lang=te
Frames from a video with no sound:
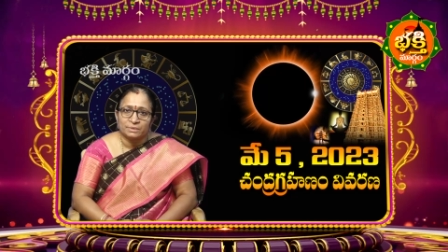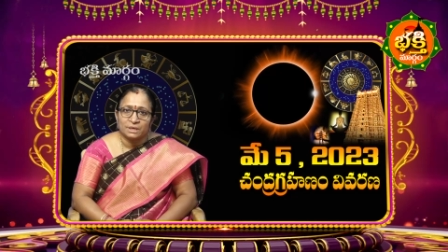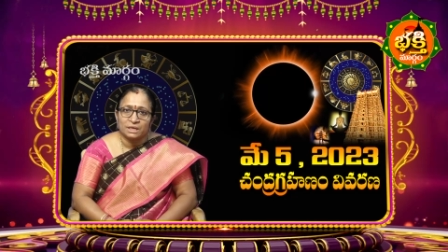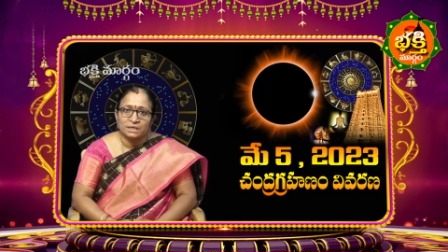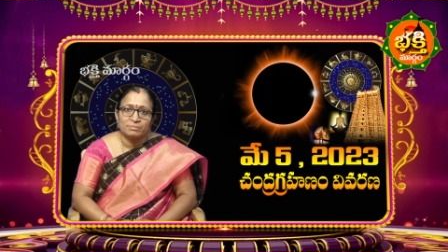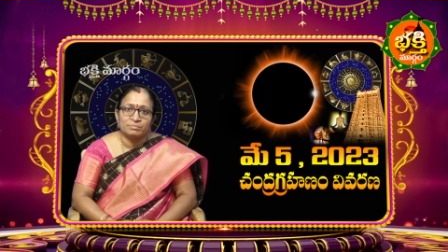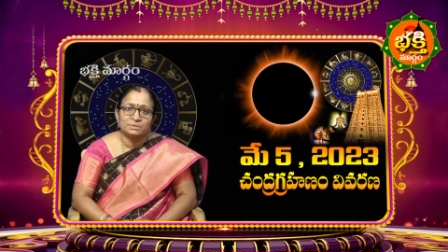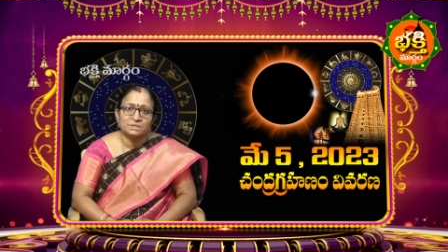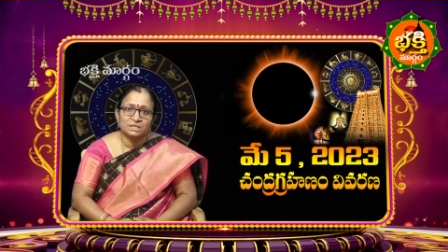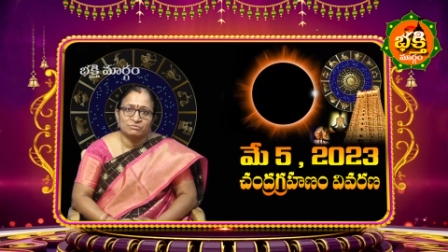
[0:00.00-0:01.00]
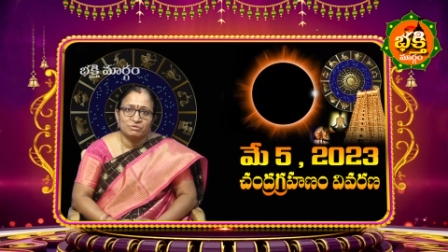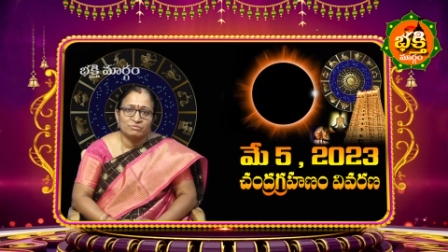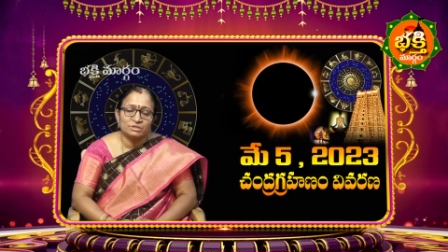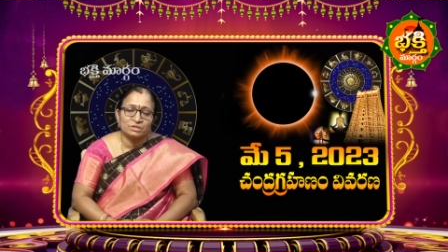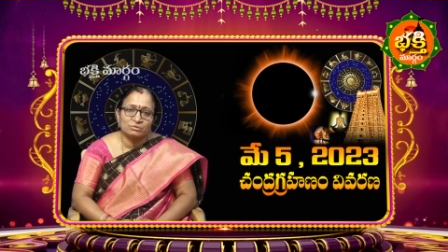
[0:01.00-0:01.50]
అలాగే
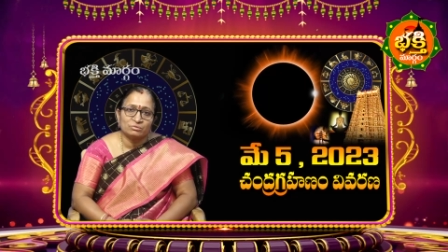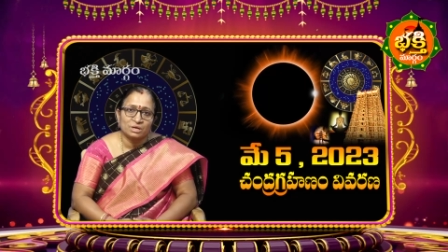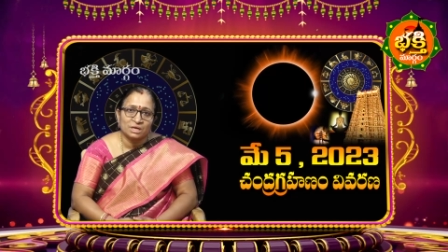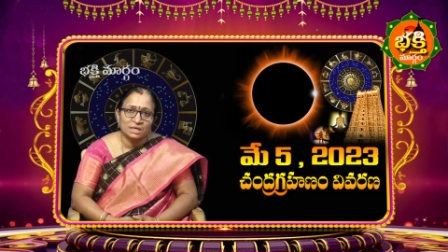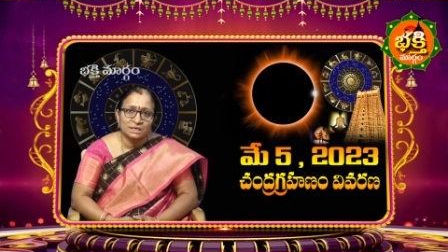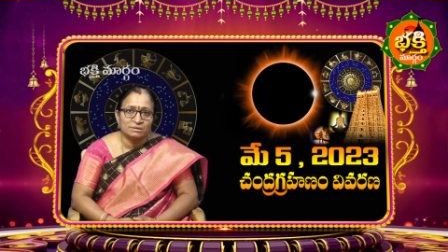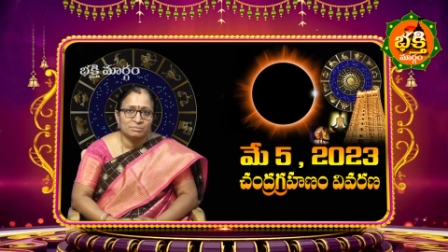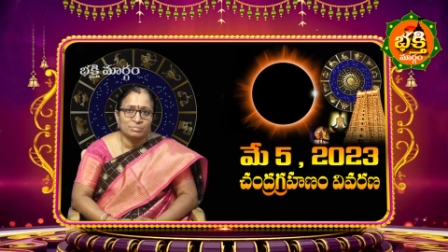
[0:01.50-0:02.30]
తత్వవేత్తలు అలాగే